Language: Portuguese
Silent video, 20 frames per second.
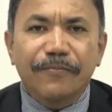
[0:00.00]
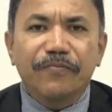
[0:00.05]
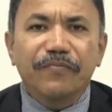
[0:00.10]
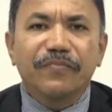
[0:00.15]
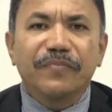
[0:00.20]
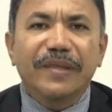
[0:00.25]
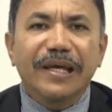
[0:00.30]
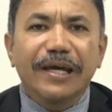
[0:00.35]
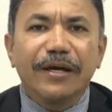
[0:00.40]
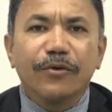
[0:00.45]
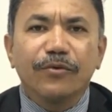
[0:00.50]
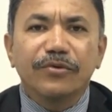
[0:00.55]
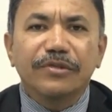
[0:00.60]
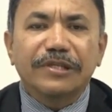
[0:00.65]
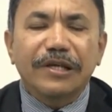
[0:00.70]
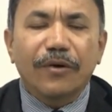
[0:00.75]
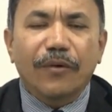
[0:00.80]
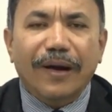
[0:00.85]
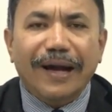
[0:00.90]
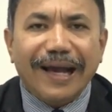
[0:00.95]

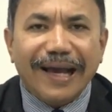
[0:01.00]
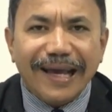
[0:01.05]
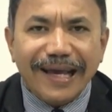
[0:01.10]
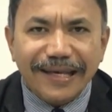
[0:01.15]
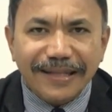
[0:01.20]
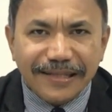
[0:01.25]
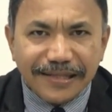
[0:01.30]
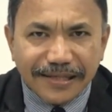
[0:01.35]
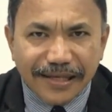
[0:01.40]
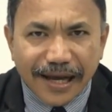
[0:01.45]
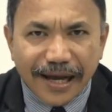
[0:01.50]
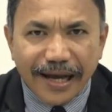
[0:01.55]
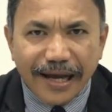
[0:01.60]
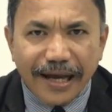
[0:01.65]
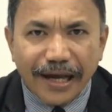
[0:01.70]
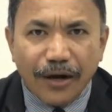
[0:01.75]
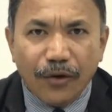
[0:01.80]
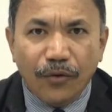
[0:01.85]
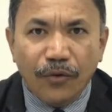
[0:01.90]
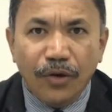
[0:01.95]
Deus é o Rei de
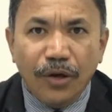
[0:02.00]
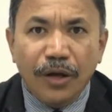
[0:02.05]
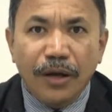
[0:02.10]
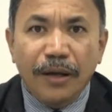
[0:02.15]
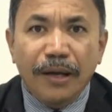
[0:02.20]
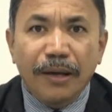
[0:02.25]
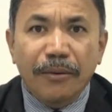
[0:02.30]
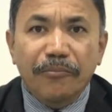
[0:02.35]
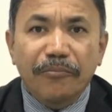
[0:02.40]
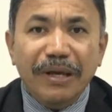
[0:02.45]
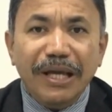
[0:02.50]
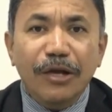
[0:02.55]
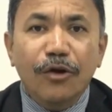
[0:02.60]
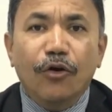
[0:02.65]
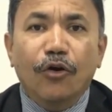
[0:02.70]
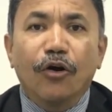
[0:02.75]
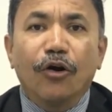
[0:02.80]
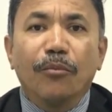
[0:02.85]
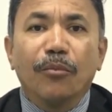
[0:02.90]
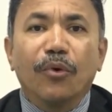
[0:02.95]
Israel, bem
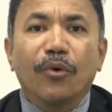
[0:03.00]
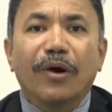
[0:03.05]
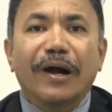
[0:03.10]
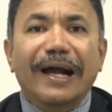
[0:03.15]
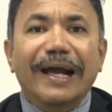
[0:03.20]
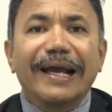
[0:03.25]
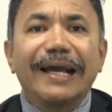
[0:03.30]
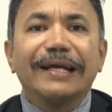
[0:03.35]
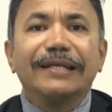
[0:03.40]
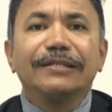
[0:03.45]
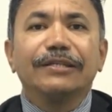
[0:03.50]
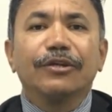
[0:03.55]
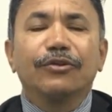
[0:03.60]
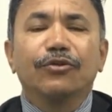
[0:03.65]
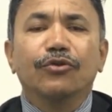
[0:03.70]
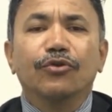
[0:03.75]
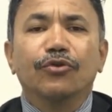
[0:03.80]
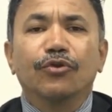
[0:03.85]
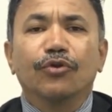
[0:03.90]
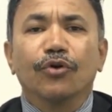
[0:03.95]
como o Rei de
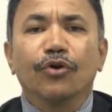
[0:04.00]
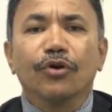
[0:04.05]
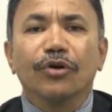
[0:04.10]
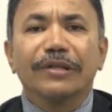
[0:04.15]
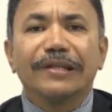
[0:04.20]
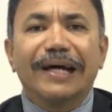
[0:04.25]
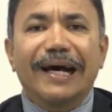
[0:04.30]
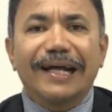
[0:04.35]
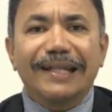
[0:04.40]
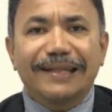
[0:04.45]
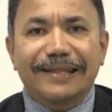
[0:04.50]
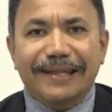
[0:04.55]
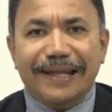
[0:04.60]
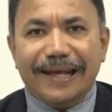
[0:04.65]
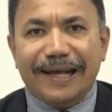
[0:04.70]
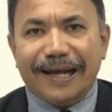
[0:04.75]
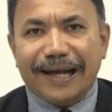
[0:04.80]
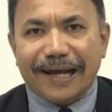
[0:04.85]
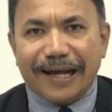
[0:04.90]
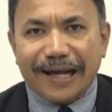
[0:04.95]
toda a
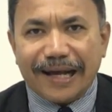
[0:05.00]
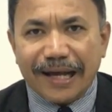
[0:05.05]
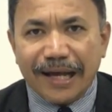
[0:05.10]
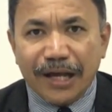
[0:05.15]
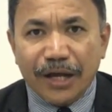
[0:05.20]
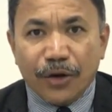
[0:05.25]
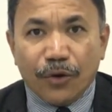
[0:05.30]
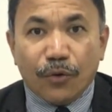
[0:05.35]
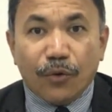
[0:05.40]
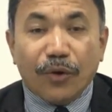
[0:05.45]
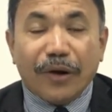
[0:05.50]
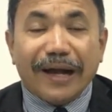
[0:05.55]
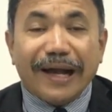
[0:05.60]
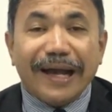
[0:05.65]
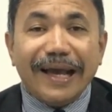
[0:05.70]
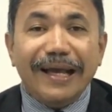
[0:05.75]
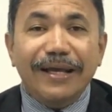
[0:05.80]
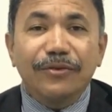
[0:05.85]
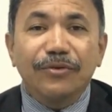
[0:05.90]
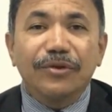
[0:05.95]
terra. O
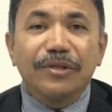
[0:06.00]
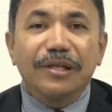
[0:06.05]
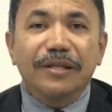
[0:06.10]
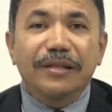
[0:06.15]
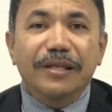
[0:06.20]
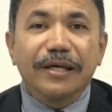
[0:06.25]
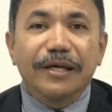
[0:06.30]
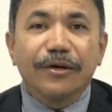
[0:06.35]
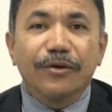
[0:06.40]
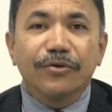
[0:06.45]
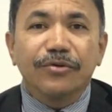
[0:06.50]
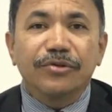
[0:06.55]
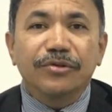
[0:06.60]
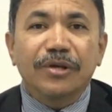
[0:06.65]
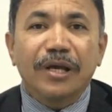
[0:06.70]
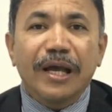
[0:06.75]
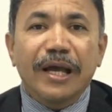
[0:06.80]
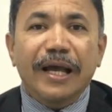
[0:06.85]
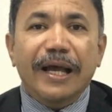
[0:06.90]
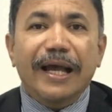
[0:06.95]
reino de
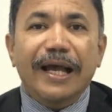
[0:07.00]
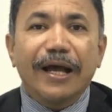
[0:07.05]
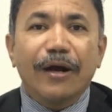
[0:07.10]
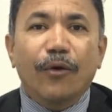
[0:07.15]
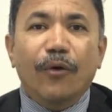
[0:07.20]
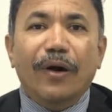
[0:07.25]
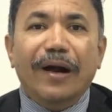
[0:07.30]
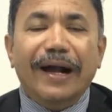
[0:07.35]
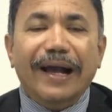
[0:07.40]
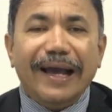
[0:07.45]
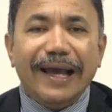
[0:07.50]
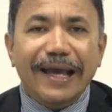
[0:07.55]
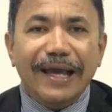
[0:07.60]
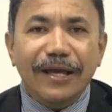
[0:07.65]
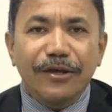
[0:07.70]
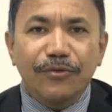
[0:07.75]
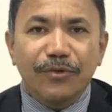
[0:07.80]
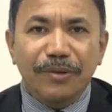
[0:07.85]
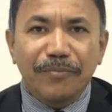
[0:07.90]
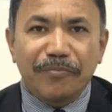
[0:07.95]
Deus é o
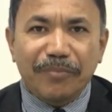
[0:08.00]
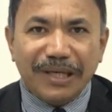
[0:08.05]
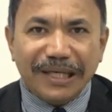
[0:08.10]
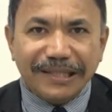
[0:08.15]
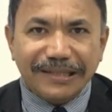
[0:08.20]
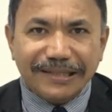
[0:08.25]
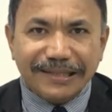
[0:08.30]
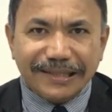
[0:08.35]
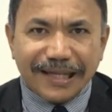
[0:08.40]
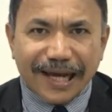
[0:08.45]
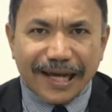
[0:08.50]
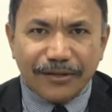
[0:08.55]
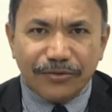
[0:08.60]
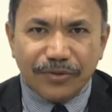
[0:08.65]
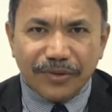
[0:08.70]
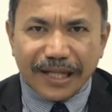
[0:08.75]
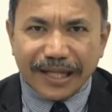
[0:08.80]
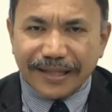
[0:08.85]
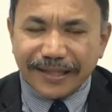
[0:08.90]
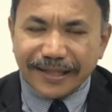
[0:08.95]
reino
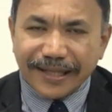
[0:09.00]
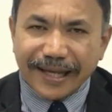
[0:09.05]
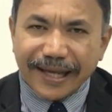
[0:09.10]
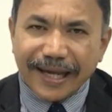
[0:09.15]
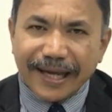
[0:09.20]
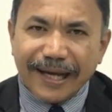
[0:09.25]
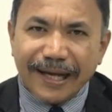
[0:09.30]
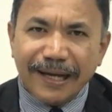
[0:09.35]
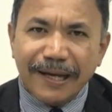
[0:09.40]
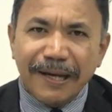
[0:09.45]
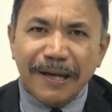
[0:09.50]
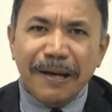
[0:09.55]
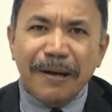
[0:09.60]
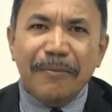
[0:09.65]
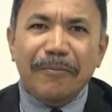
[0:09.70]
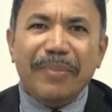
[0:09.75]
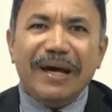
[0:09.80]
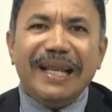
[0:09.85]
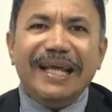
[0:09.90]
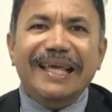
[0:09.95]
implantado na terra
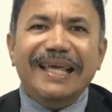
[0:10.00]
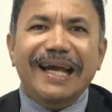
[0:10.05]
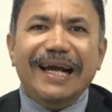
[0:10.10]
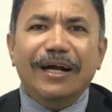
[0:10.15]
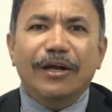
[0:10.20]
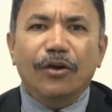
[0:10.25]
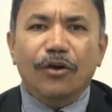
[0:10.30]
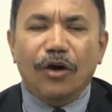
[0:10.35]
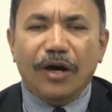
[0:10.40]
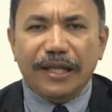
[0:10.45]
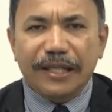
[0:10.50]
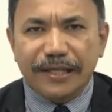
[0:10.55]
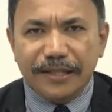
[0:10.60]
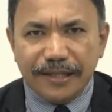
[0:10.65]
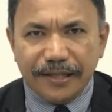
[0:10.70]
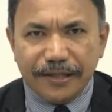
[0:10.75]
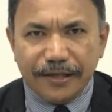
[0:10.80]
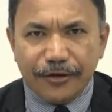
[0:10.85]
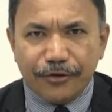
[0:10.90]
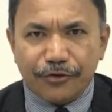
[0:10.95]
para que a glória
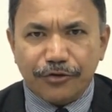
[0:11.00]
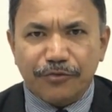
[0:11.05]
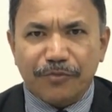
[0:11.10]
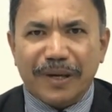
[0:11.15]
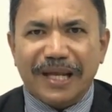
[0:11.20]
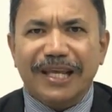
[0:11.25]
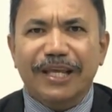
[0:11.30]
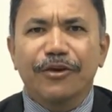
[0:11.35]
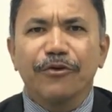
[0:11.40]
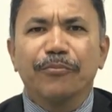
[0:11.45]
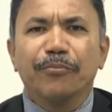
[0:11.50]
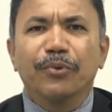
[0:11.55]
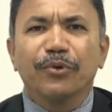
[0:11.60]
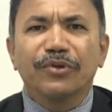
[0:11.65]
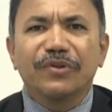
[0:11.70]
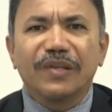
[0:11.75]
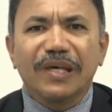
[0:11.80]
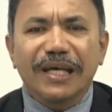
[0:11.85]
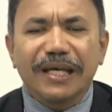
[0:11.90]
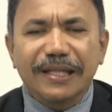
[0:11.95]
de Deus, para que o
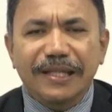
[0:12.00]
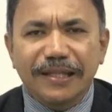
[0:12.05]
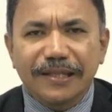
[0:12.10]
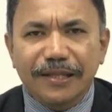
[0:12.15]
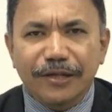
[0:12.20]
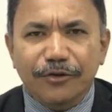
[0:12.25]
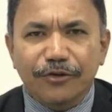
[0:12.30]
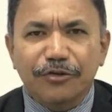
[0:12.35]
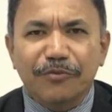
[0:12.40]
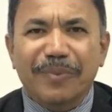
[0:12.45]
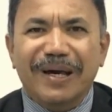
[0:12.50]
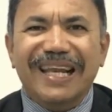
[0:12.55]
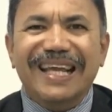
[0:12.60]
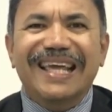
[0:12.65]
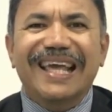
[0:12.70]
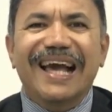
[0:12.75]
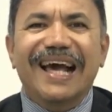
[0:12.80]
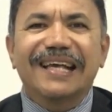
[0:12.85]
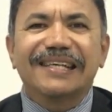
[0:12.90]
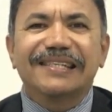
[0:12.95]
poder de Deus, para
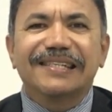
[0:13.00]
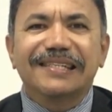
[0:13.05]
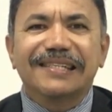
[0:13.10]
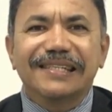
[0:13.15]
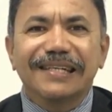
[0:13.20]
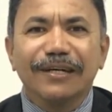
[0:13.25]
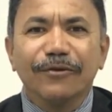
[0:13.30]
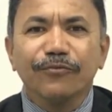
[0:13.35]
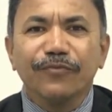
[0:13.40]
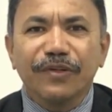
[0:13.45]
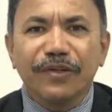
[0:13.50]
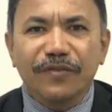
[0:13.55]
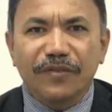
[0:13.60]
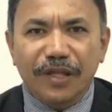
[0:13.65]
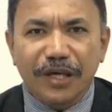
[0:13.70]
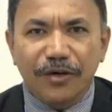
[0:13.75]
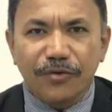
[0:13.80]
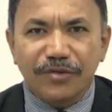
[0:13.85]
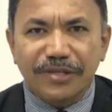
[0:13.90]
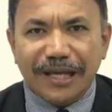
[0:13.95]
que a ação de
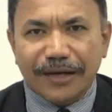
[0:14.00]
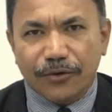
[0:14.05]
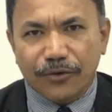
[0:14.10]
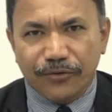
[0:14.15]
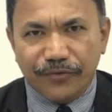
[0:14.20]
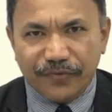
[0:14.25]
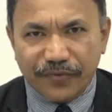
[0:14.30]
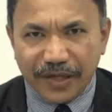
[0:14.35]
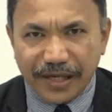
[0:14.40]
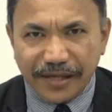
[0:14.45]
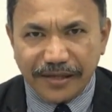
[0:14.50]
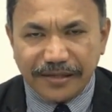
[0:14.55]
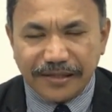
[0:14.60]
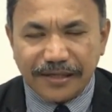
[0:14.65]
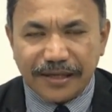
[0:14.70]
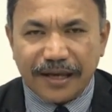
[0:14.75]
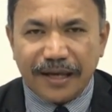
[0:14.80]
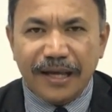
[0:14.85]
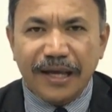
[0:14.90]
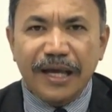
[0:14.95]
Deus
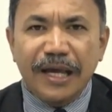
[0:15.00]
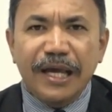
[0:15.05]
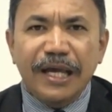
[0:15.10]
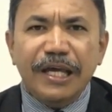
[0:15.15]
aconteça.